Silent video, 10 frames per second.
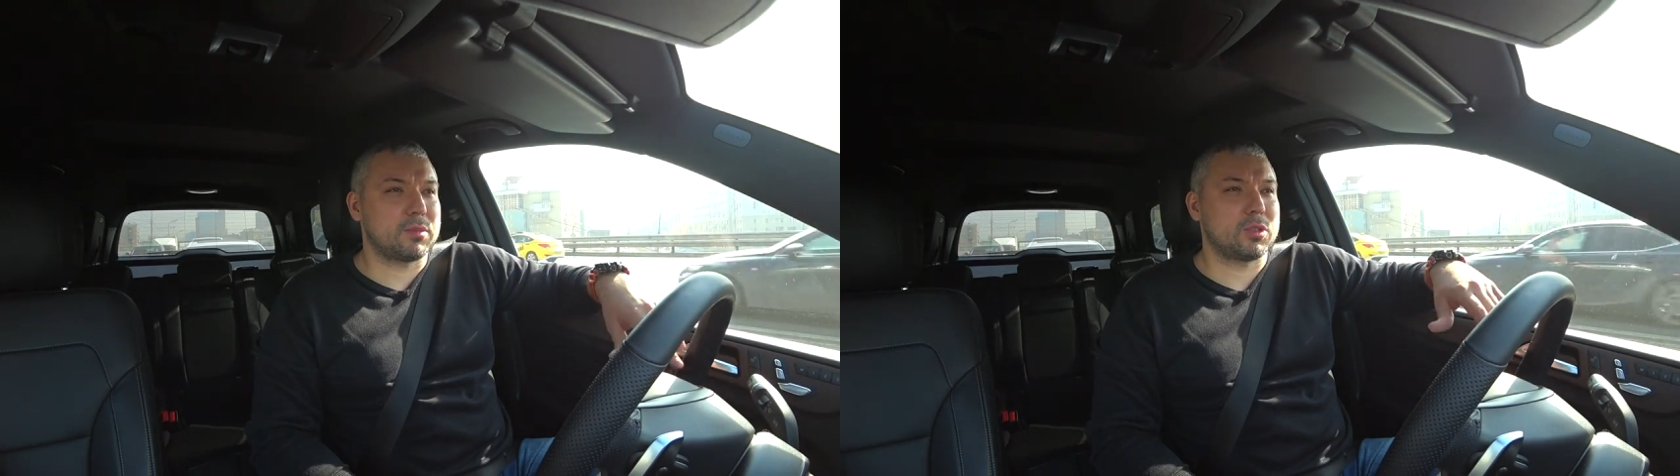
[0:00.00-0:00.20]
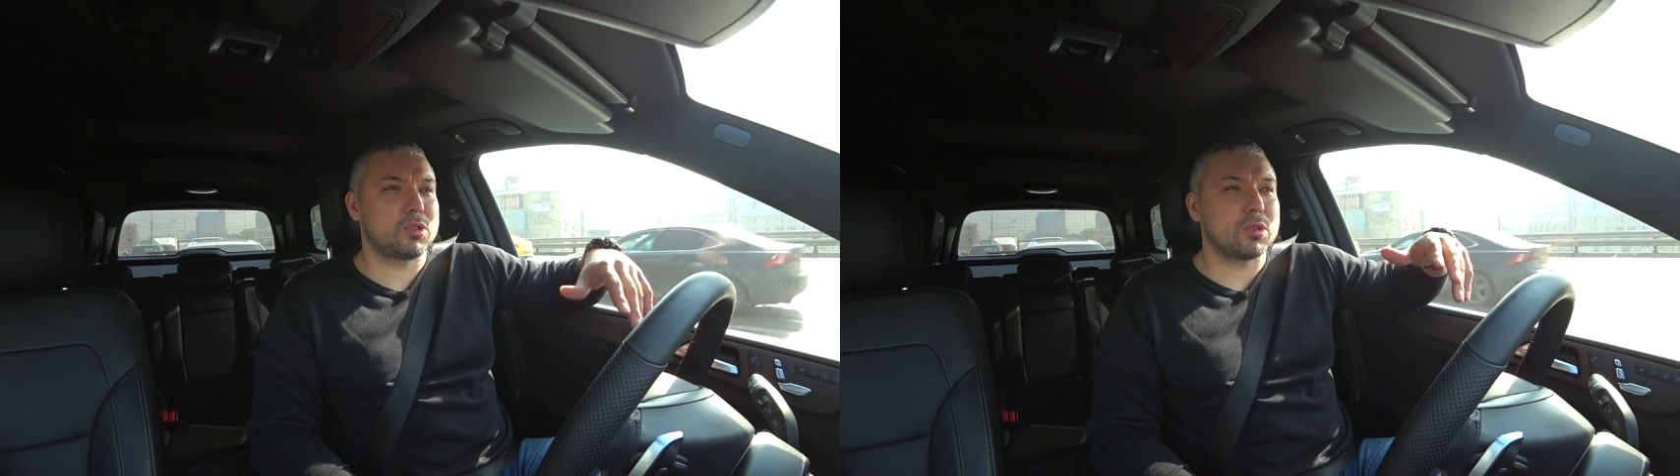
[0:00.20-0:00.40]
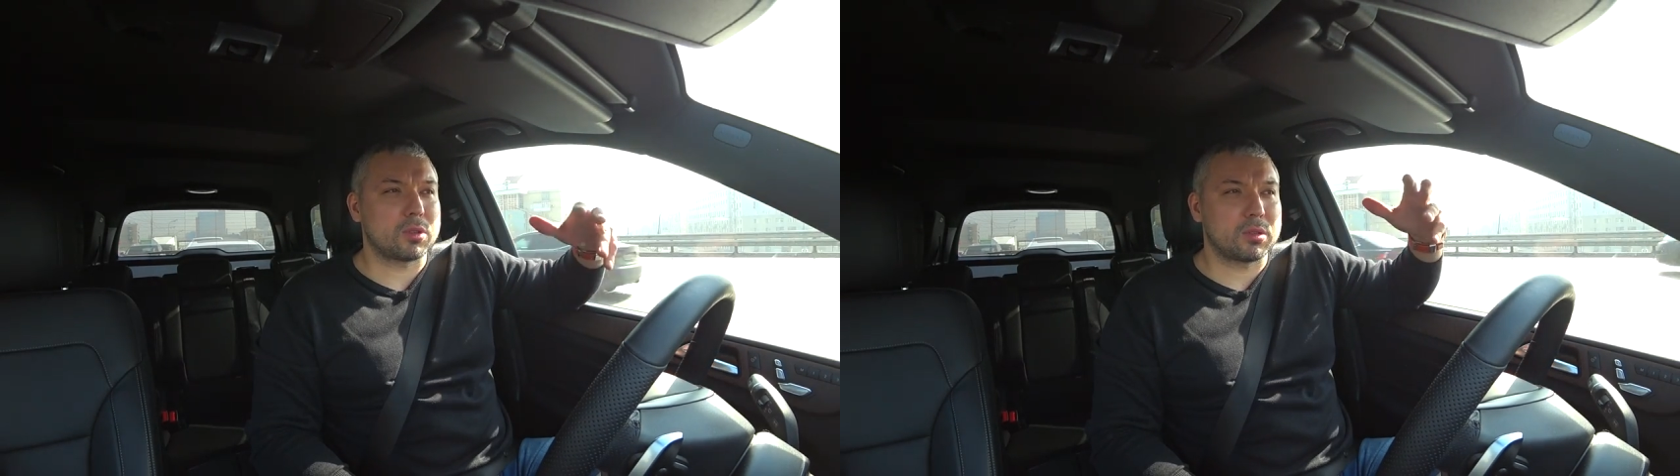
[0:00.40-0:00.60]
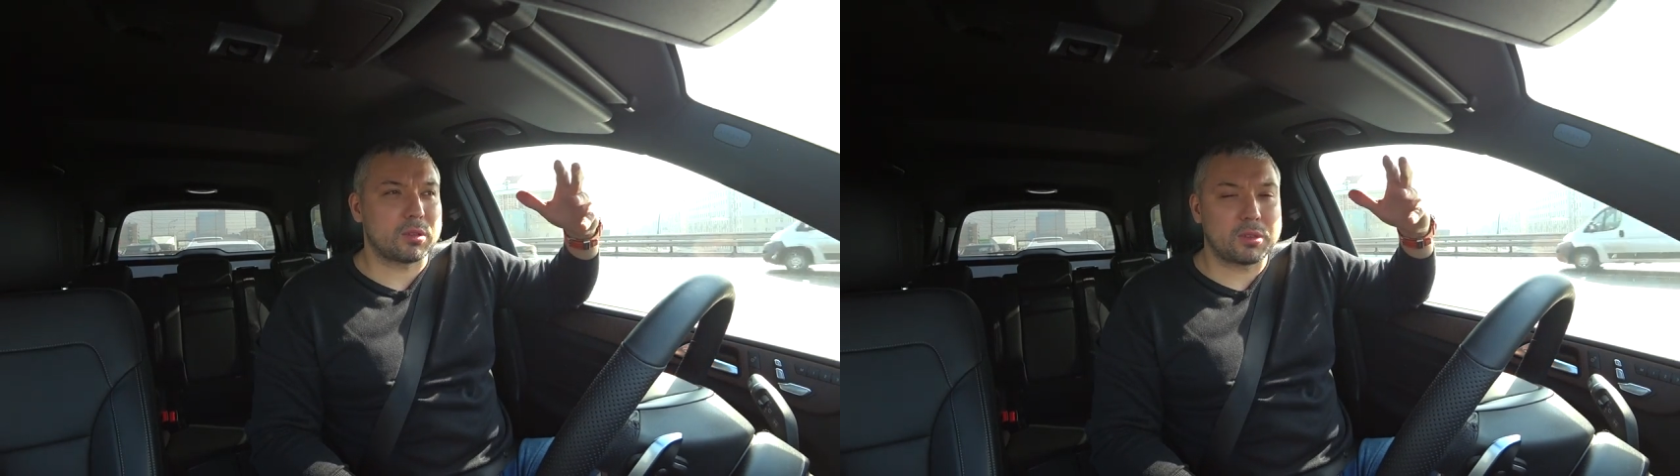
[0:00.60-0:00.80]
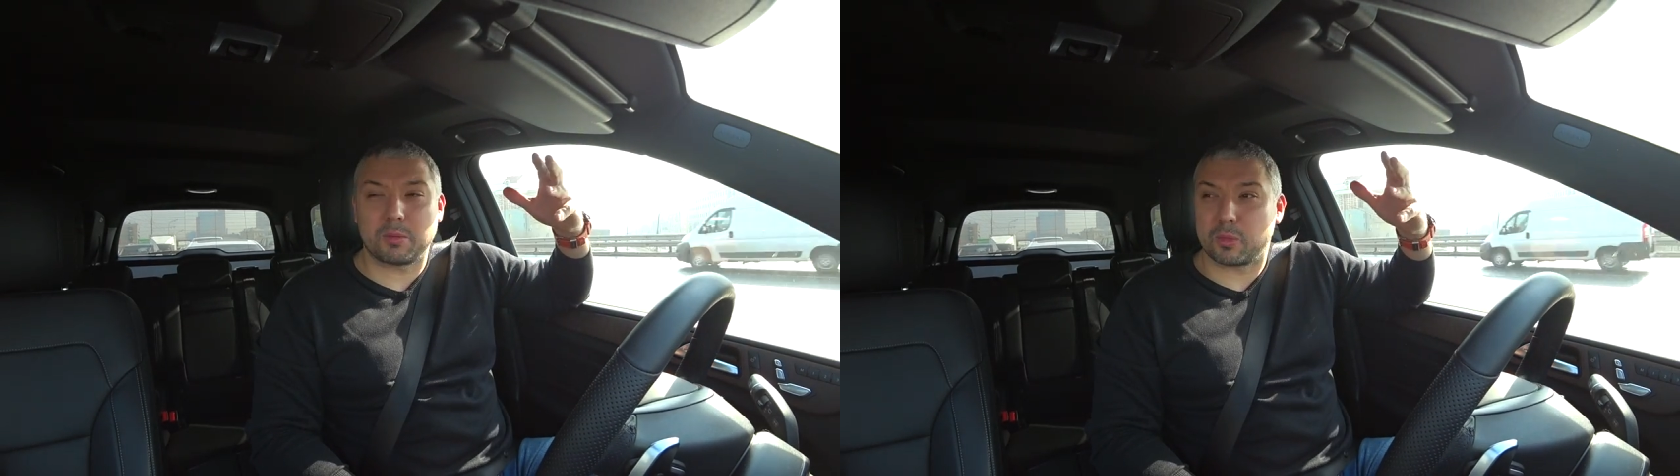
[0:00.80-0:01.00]

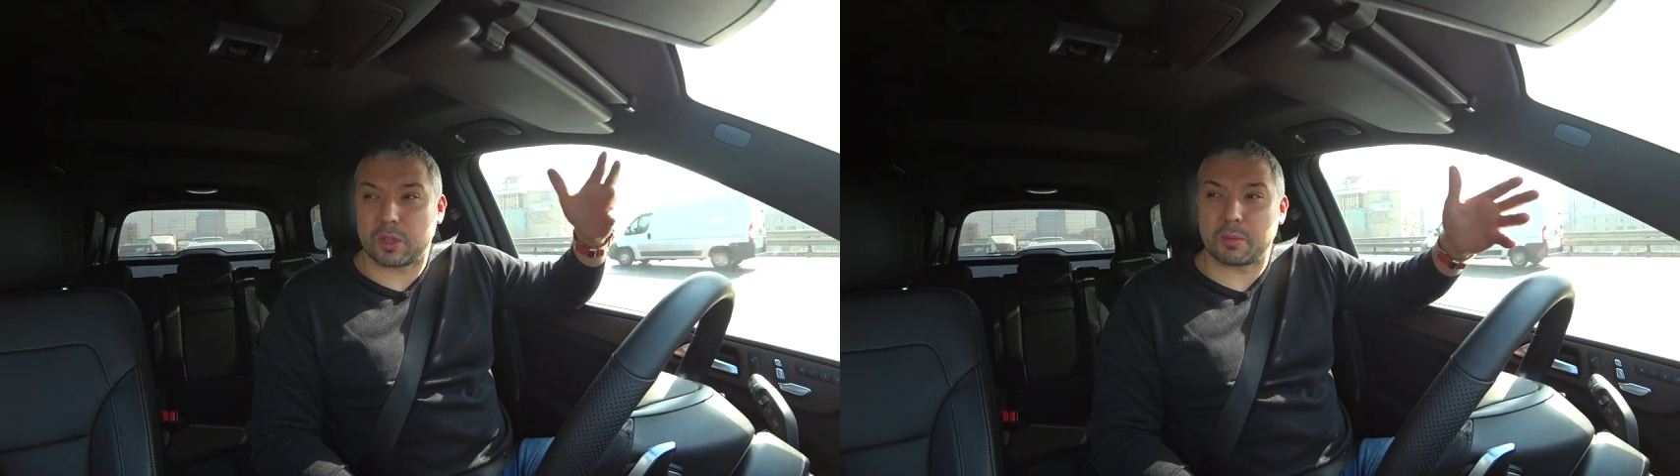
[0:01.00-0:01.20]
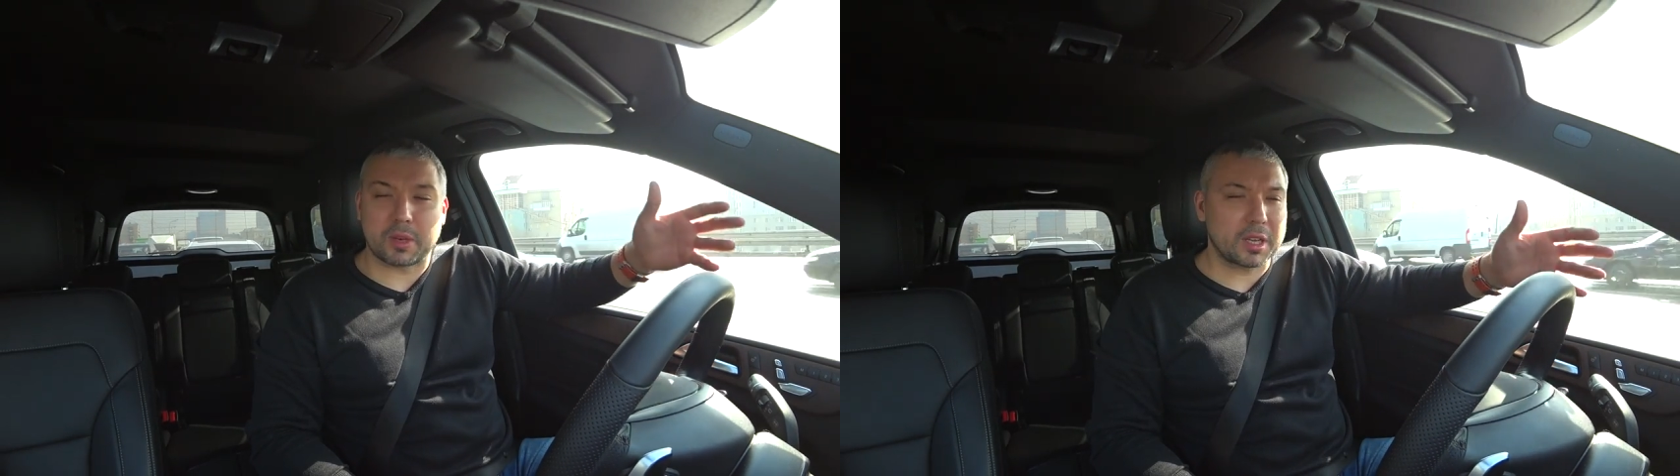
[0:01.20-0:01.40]
Что-то ему там